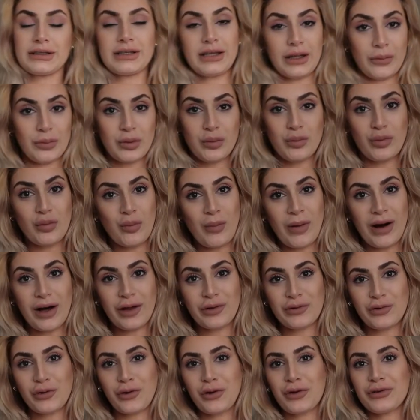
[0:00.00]
Tabii bu
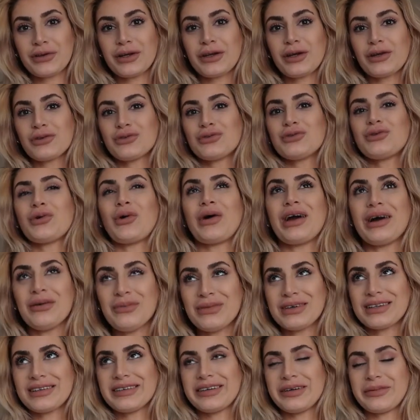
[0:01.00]
pantolonlara
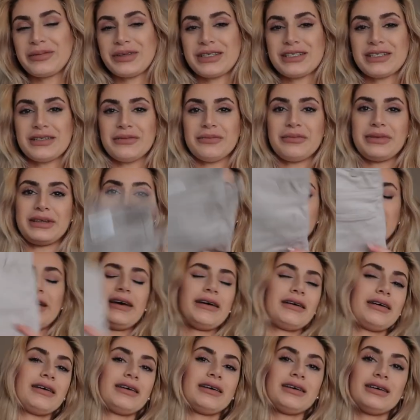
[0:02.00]
doyamadığım için bir de